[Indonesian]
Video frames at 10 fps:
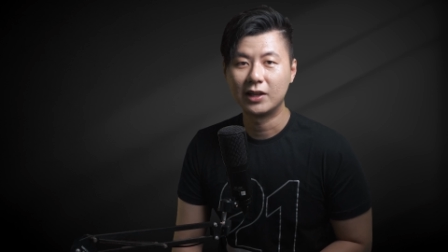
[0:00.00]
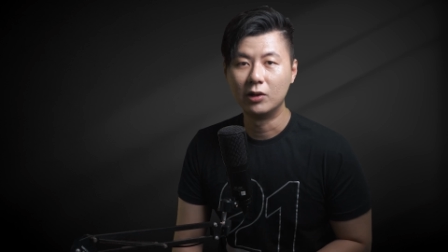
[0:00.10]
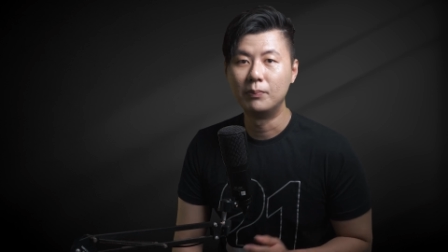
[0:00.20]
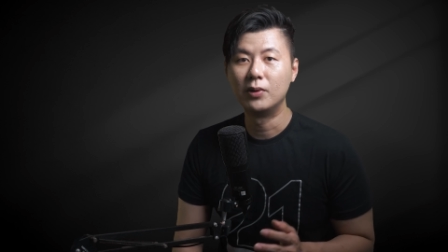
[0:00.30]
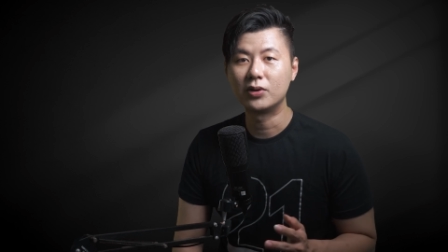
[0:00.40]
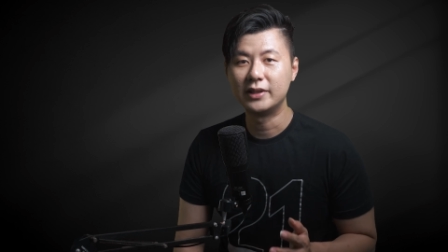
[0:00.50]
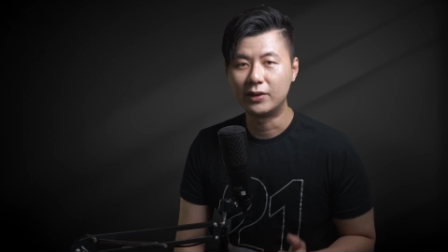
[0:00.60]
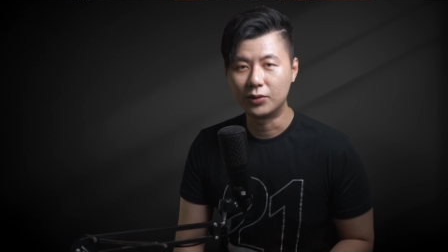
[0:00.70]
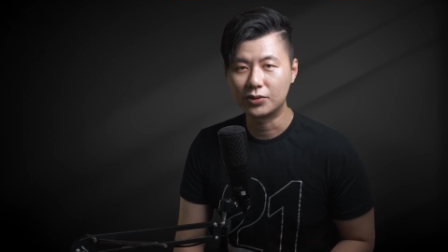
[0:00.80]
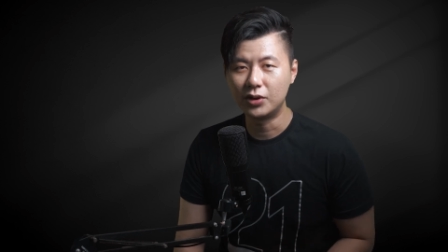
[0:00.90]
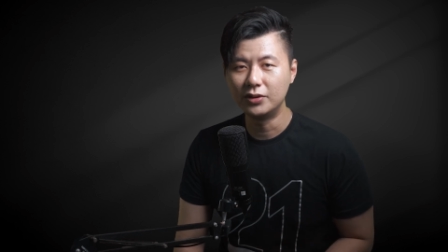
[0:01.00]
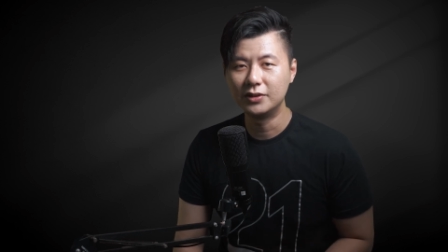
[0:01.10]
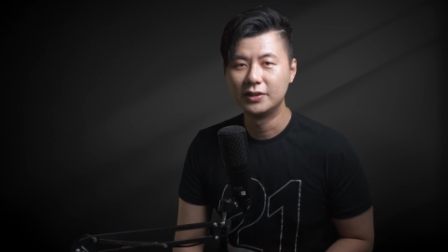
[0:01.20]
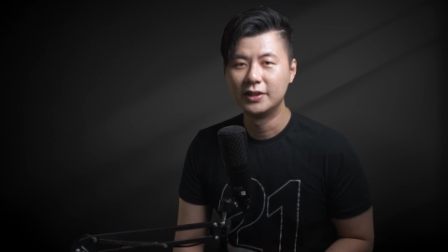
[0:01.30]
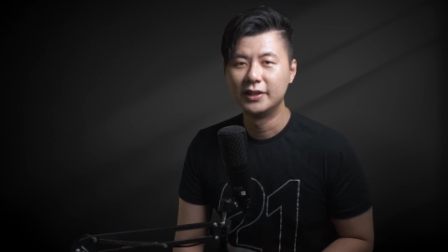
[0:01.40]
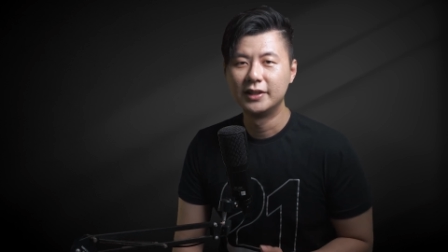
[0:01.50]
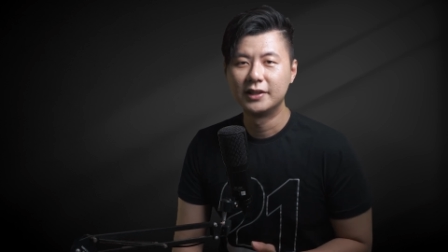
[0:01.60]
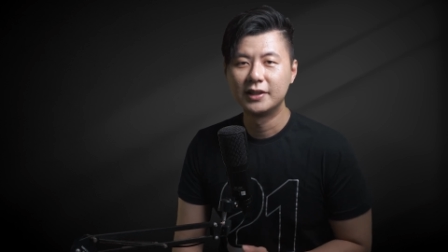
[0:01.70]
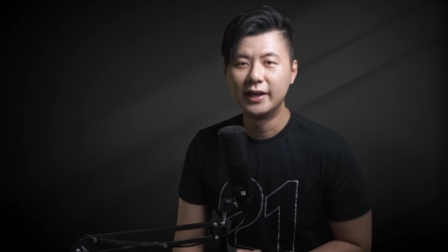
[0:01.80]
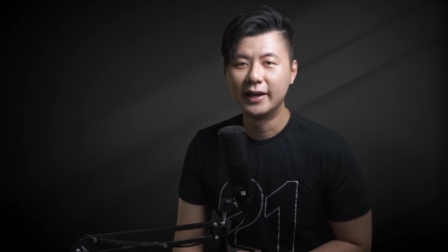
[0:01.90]
Kalau bloknya kosong,
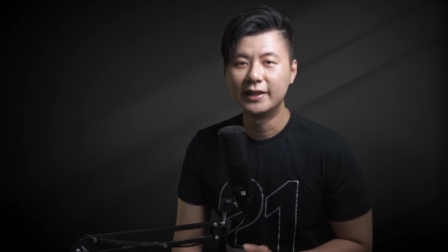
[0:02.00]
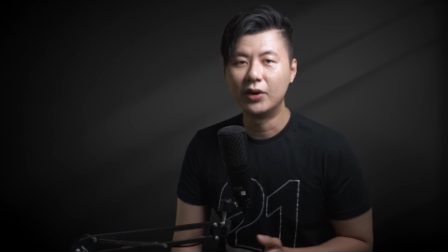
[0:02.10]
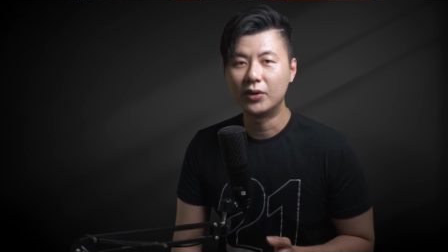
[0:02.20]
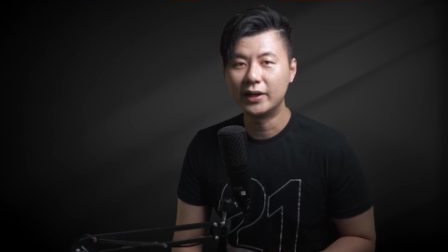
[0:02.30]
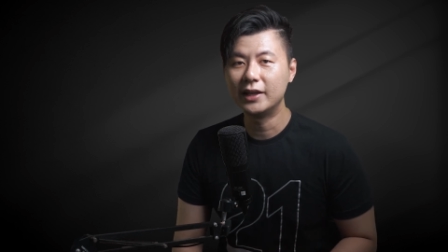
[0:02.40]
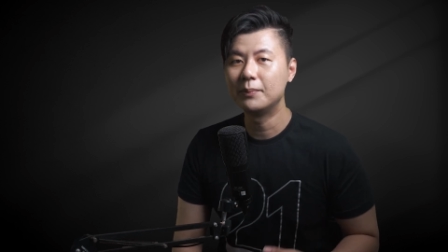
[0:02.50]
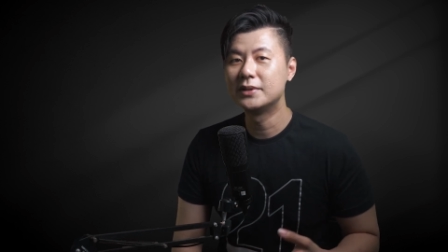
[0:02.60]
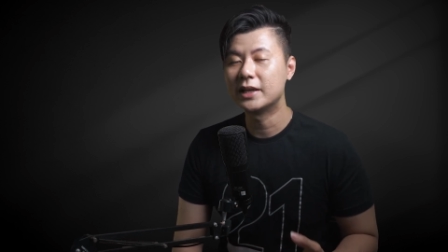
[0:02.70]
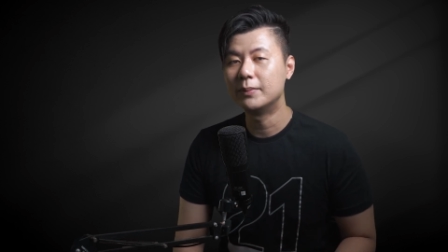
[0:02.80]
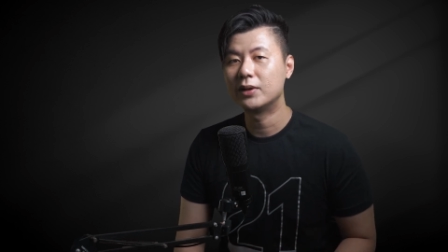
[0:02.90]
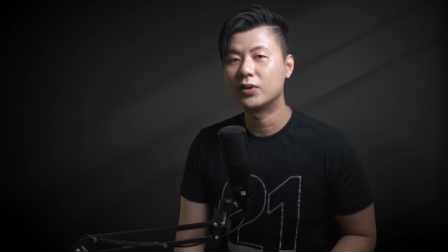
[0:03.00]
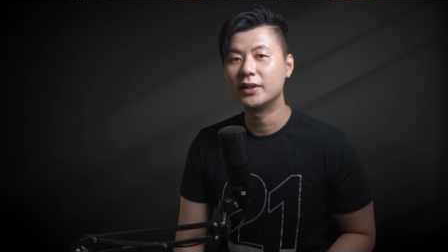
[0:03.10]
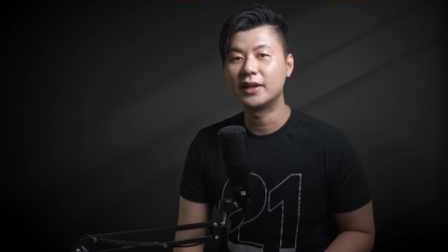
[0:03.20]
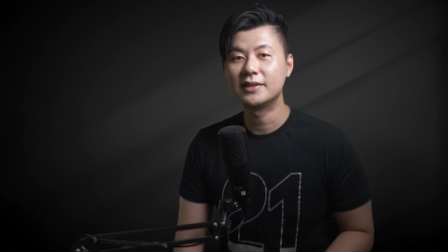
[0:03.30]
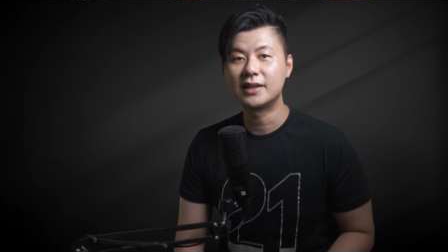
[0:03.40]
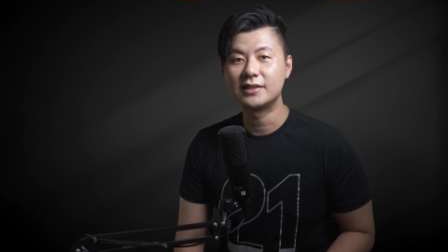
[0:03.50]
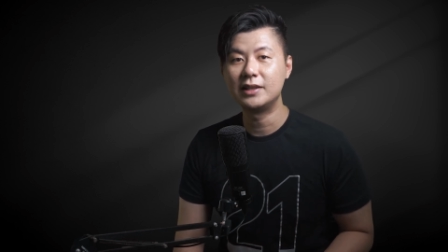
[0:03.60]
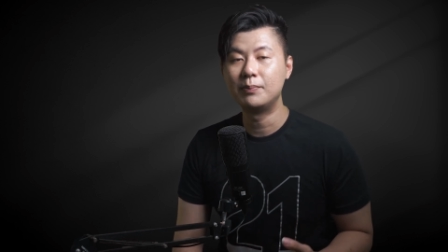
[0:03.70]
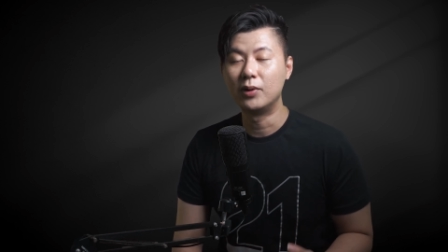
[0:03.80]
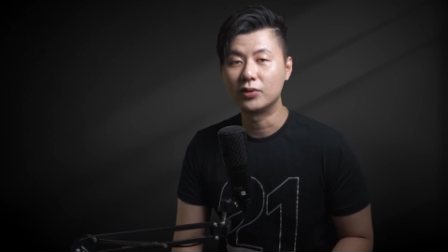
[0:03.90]
nggak ada orang yang bisa melakukan transaksi
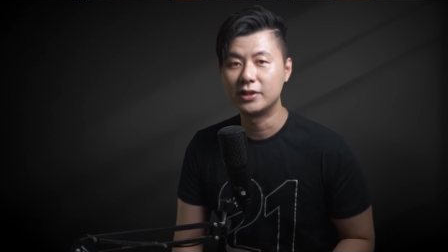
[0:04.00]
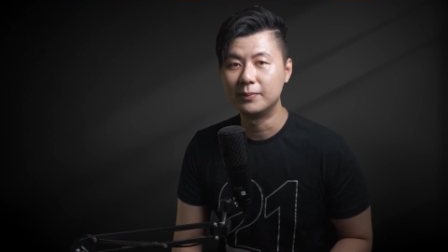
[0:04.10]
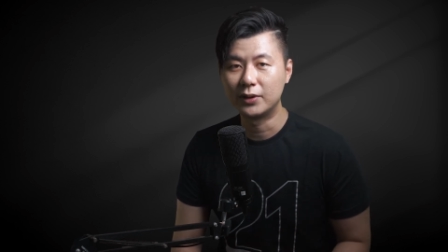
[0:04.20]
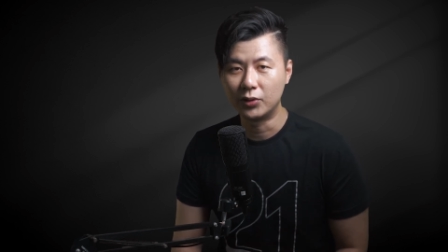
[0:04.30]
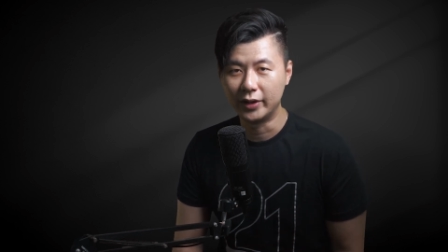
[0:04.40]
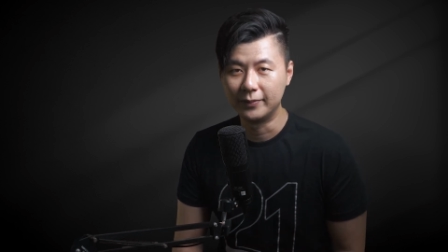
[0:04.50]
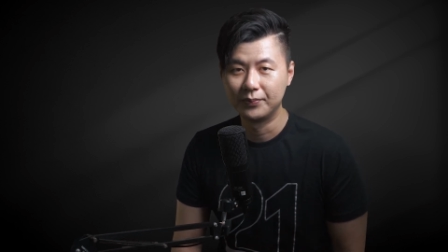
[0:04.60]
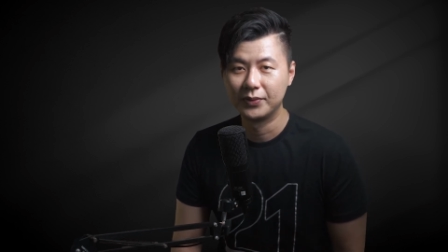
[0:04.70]
di blockchain Bitcoin.